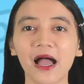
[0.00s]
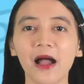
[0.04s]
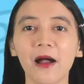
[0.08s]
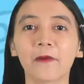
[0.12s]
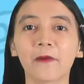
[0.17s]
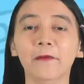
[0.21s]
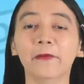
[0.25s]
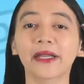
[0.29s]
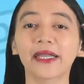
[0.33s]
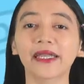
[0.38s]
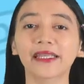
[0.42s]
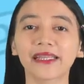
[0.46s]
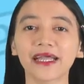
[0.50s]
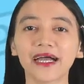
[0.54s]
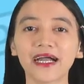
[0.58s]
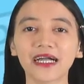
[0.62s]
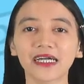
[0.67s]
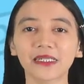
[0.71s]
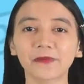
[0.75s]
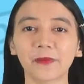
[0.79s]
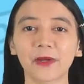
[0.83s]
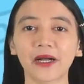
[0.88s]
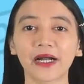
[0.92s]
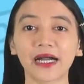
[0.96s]
baitang at
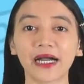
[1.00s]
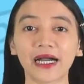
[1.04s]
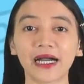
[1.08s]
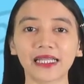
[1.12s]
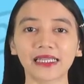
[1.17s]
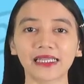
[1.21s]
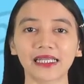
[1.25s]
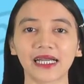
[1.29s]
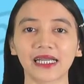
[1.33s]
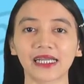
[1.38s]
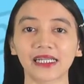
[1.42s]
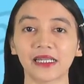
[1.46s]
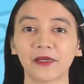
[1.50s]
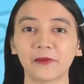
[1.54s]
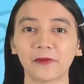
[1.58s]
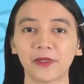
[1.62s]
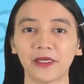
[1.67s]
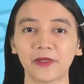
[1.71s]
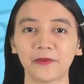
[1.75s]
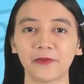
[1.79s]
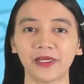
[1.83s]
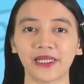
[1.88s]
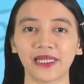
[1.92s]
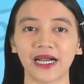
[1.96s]
pangkat na
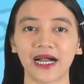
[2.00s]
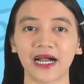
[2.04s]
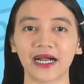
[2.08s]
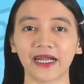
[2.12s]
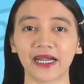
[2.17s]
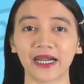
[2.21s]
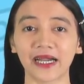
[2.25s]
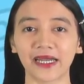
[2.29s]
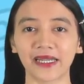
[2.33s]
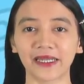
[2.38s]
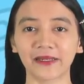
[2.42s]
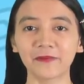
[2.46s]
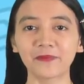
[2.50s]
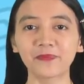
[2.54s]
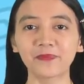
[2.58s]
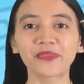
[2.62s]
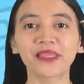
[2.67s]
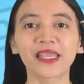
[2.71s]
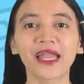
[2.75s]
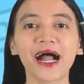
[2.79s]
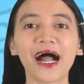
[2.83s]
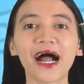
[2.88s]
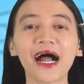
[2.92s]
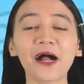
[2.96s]
kinabibilangan,
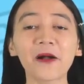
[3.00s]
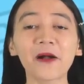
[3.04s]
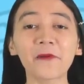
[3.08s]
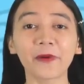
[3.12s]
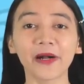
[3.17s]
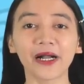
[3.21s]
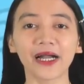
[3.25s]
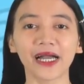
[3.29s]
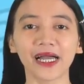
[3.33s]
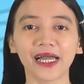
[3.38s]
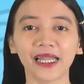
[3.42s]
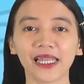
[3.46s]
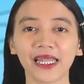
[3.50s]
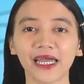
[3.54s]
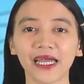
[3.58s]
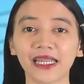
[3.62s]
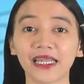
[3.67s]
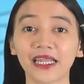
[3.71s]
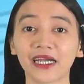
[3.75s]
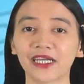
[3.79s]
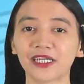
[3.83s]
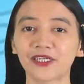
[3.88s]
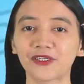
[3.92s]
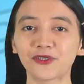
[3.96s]
ang pangalan ng
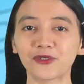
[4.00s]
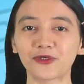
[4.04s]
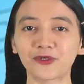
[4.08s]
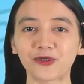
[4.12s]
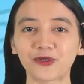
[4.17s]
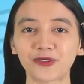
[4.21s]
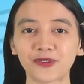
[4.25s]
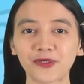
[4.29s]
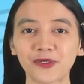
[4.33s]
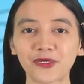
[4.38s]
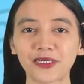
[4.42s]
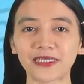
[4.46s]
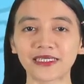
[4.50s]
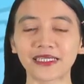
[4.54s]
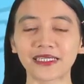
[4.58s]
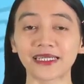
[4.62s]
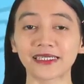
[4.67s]
inyong guro sa